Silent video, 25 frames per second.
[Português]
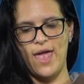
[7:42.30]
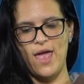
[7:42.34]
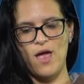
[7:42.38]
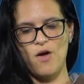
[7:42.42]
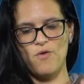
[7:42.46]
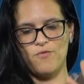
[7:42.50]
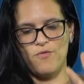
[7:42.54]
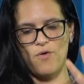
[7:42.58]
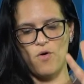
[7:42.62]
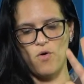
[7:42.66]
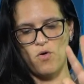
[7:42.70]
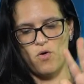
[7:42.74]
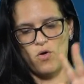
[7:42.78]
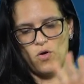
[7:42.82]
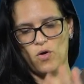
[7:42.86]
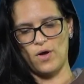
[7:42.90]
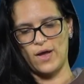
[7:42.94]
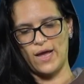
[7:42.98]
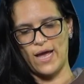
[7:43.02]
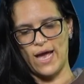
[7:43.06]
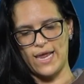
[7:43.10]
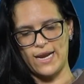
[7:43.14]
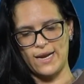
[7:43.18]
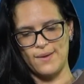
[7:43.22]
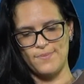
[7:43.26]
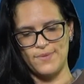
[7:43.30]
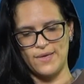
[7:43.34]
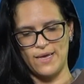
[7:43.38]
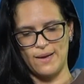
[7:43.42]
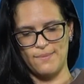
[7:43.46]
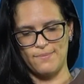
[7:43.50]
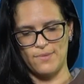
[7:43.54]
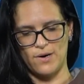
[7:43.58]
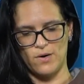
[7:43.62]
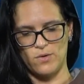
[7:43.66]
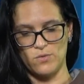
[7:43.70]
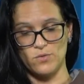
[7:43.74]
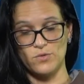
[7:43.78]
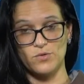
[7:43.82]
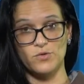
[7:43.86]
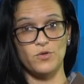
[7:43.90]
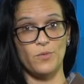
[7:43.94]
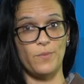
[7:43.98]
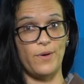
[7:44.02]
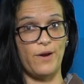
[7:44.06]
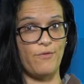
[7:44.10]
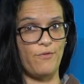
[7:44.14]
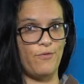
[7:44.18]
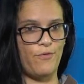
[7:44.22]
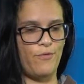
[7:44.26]
Eu vou colocar a minha mão
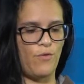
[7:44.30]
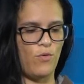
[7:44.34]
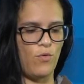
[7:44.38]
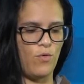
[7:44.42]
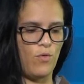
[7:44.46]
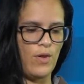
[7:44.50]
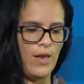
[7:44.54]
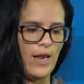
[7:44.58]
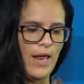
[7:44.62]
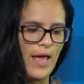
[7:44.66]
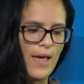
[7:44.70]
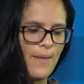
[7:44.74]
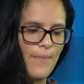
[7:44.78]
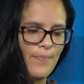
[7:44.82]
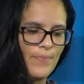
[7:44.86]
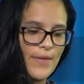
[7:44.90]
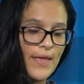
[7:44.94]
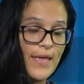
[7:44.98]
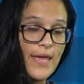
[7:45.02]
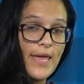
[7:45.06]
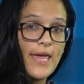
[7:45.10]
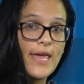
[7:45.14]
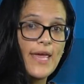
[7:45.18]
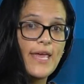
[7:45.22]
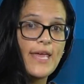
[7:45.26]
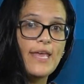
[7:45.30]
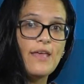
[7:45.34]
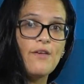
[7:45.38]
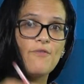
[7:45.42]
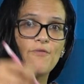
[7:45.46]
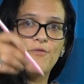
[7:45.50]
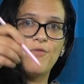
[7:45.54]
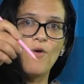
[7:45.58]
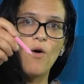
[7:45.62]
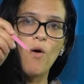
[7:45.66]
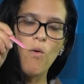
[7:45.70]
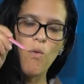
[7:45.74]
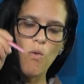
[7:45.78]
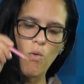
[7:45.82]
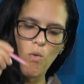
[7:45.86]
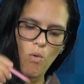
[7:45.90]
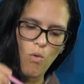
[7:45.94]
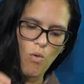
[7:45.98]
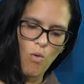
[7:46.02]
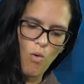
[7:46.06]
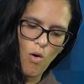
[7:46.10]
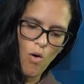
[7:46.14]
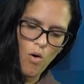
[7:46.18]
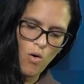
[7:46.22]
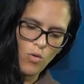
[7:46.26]
sobre a folha e vou
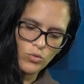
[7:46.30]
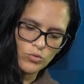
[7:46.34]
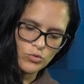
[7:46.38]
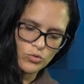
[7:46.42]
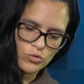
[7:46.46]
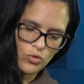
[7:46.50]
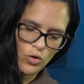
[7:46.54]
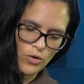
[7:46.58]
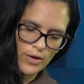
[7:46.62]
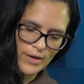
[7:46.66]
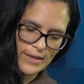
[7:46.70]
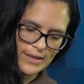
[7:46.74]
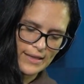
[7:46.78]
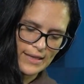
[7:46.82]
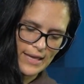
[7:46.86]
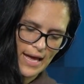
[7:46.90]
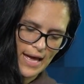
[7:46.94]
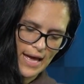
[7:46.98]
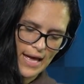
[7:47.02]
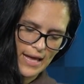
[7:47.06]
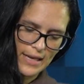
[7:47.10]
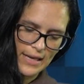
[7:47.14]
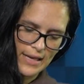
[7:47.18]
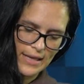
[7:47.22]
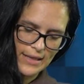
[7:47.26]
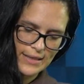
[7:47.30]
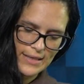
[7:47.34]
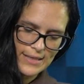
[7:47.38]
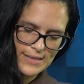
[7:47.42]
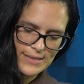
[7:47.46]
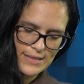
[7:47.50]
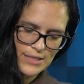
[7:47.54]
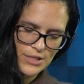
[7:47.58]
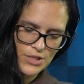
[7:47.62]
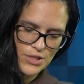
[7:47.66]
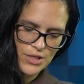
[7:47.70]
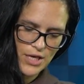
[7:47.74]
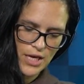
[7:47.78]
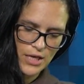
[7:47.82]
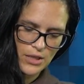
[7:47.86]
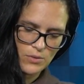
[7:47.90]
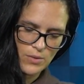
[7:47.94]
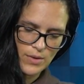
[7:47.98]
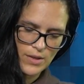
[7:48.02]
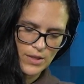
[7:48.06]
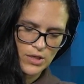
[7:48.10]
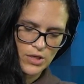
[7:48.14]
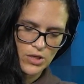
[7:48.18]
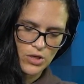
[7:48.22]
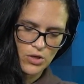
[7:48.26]
contorná-la desse
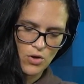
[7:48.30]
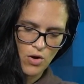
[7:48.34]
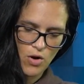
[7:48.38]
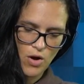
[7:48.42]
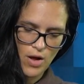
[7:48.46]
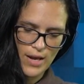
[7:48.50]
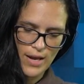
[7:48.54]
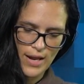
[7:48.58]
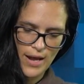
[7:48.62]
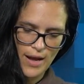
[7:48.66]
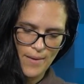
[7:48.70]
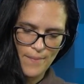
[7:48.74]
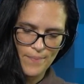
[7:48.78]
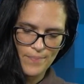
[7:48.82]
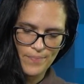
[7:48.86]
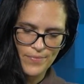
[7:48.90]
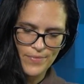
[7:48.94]
jeito aqui, olha.